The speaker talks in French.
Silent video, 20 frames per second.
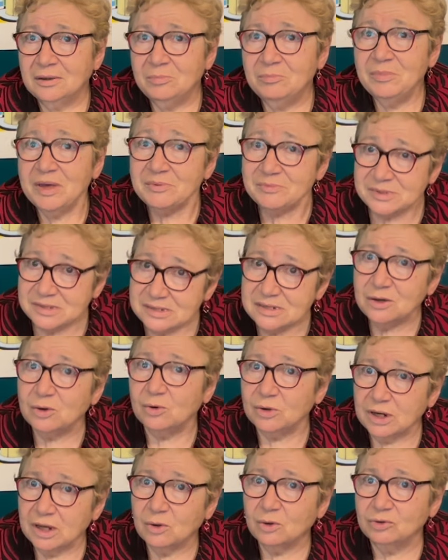même si
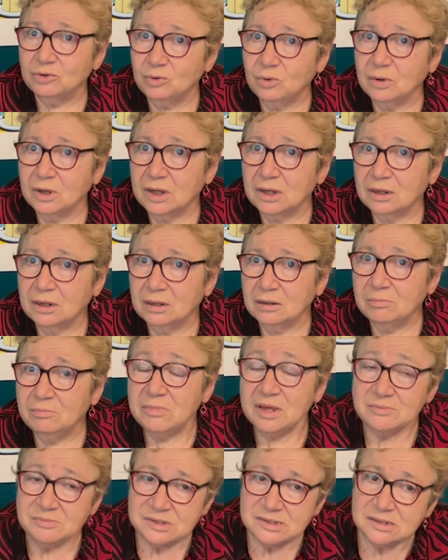on est entouré,
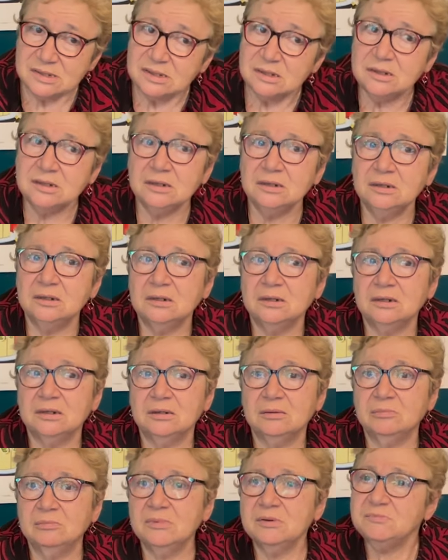même
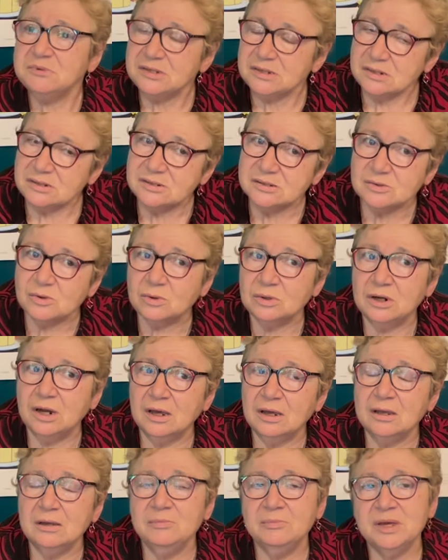si, même s'ils sont
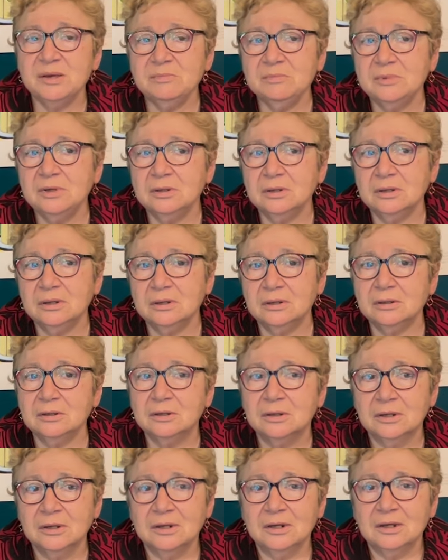là, même, euh,
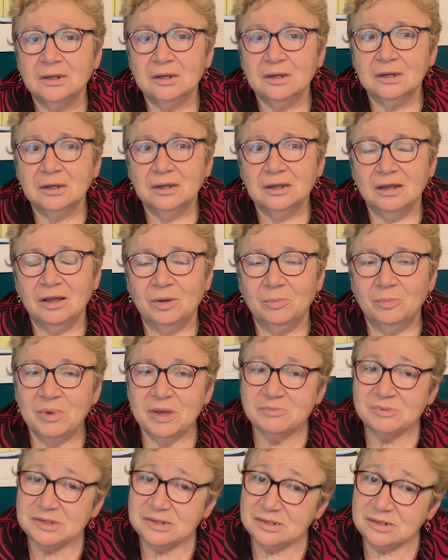
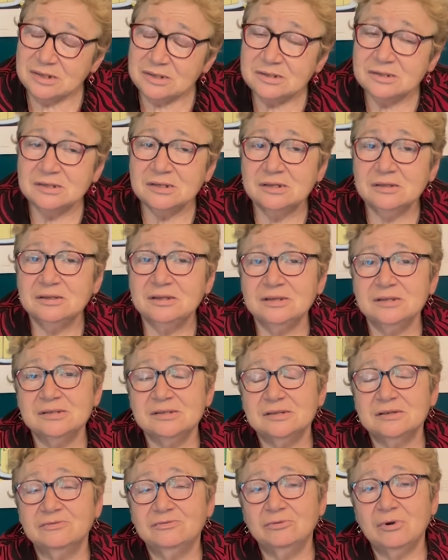même si s'ils
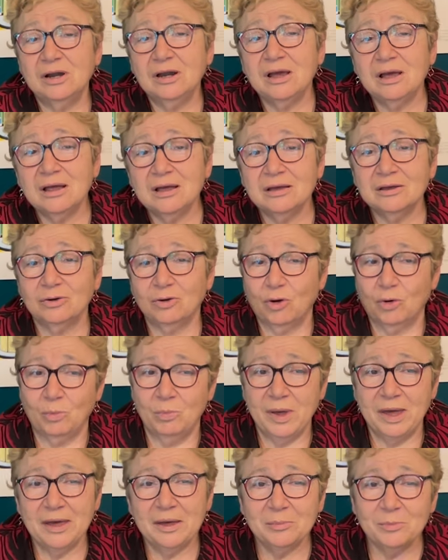disent voilà quand
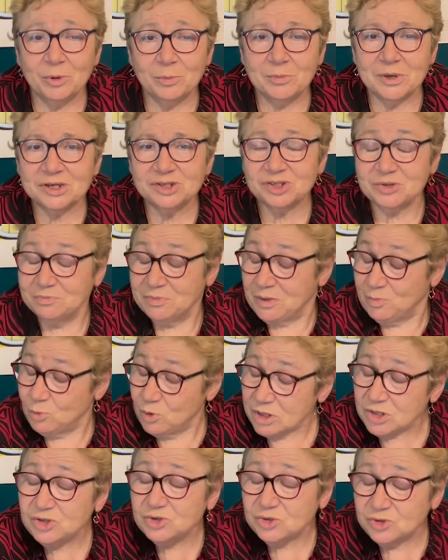même, mais
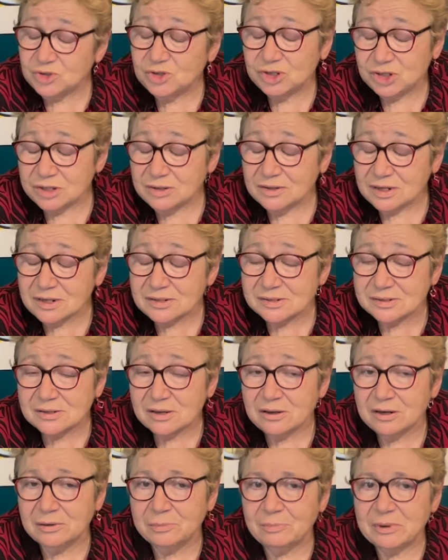moi j'étais
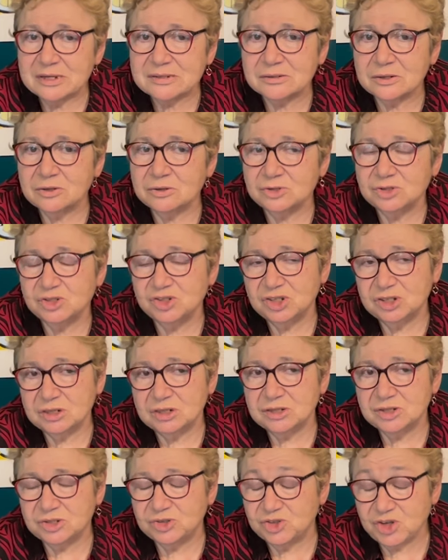seule parce que
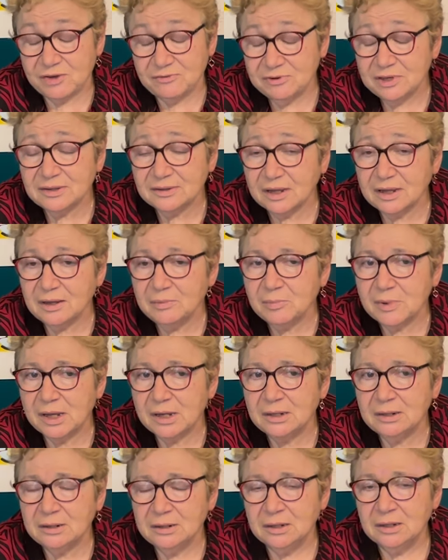j'avais très
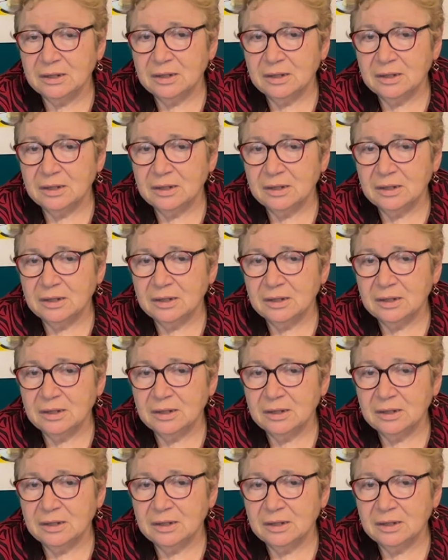mal.